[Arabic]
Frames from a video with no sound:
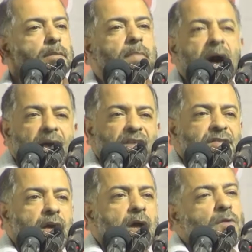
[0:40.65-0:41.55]
ما
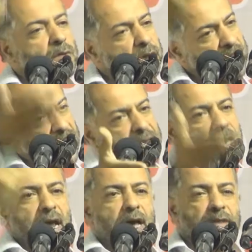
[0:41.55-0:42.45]
قصروا
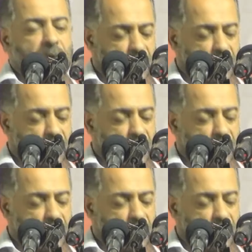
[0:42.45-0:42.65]
تحية لهذه